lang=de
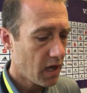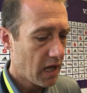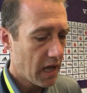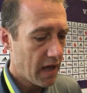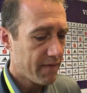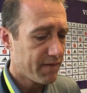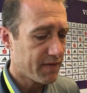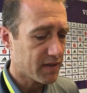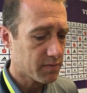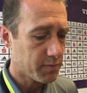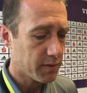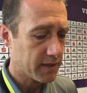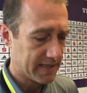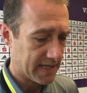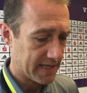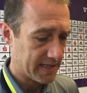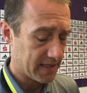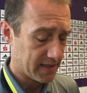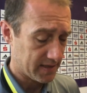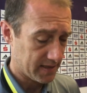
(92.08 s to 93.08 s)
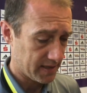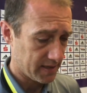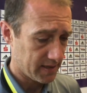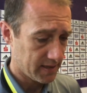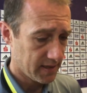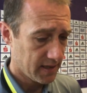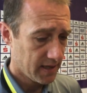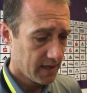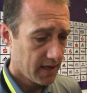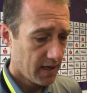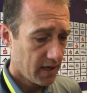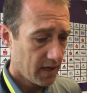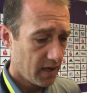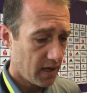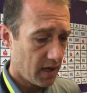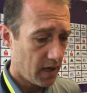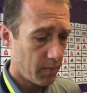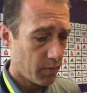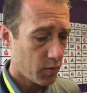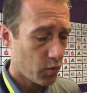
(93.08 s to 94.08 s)
etwas präsenter sind.
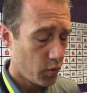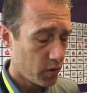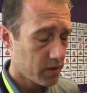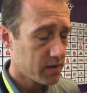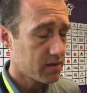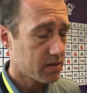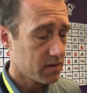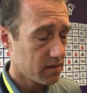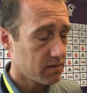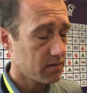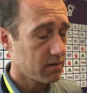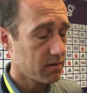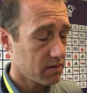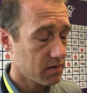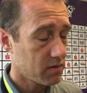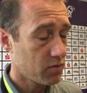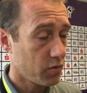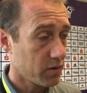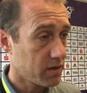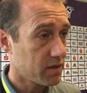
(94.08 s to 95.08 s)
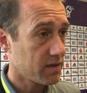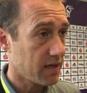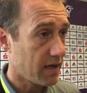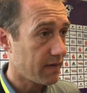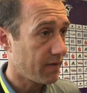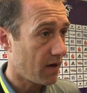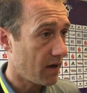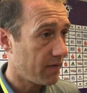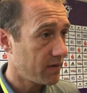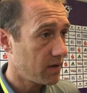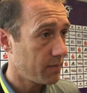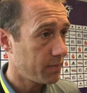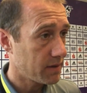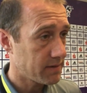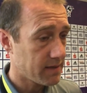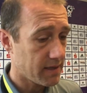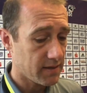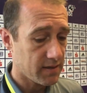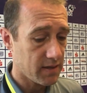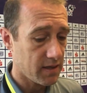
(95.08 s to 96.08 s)
Ähm, kurz, kurze Zeit waren wir
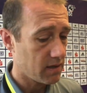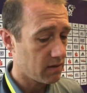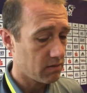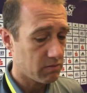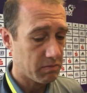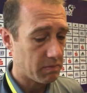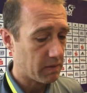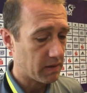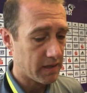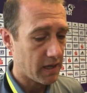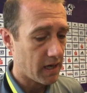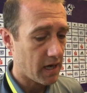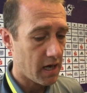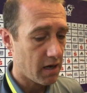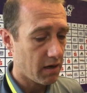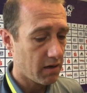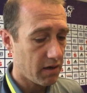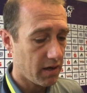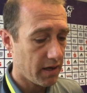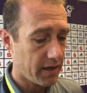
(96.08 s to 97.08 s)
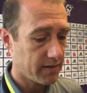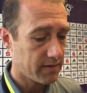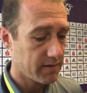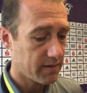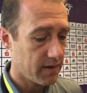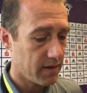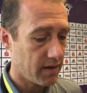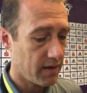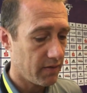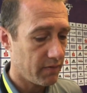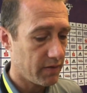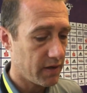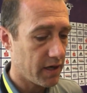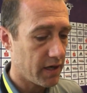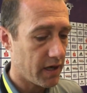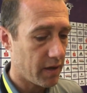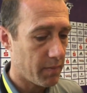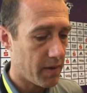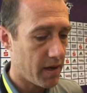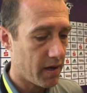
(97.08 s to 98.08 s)
präsenter und danach halt äh, wieder
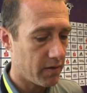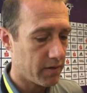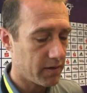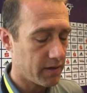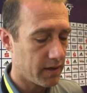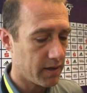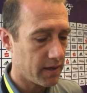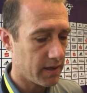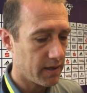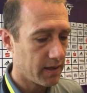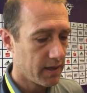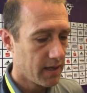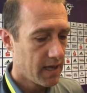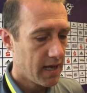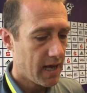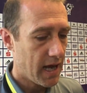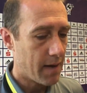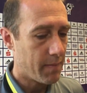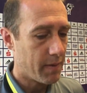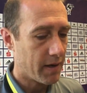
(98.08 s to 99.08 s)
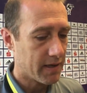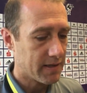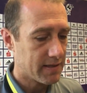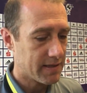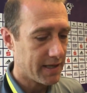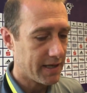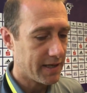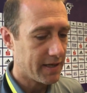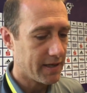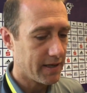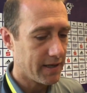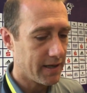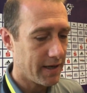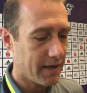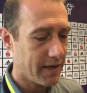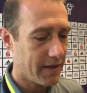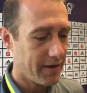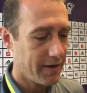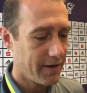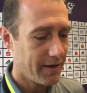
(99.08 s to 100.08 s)
nicht mehr. Und dann hat man gesehen,
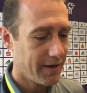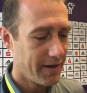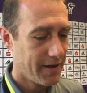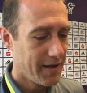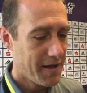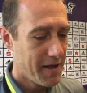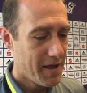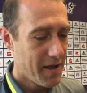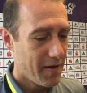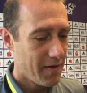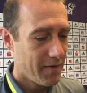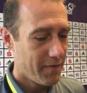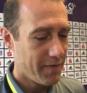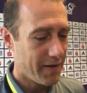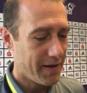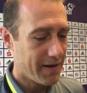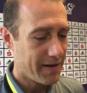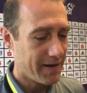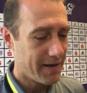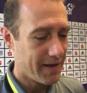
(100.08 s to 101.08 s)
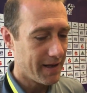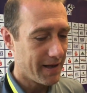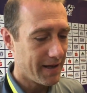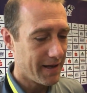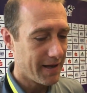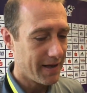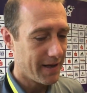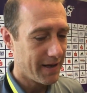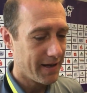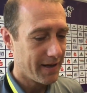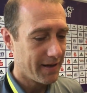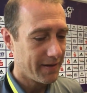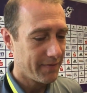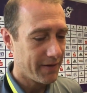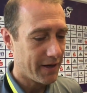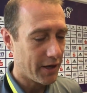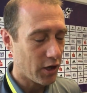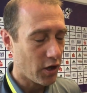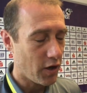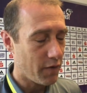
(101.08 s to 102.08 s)
äh, wenn, äh,
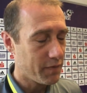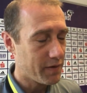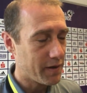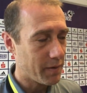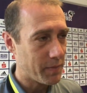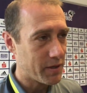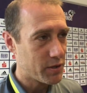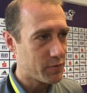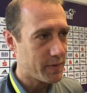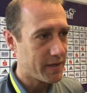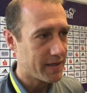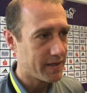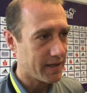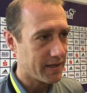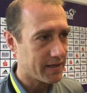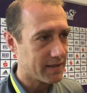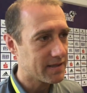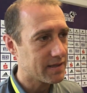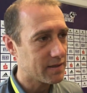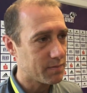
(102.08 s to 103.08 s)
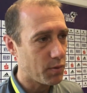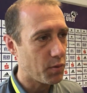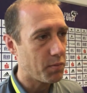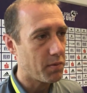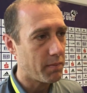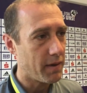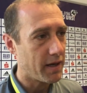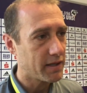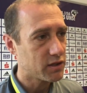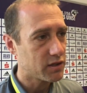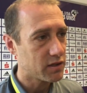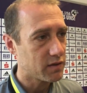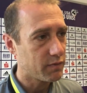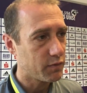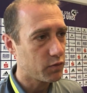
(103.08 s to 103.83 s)
wenn der Kopf nicht mitspielt, dann ist es problematisches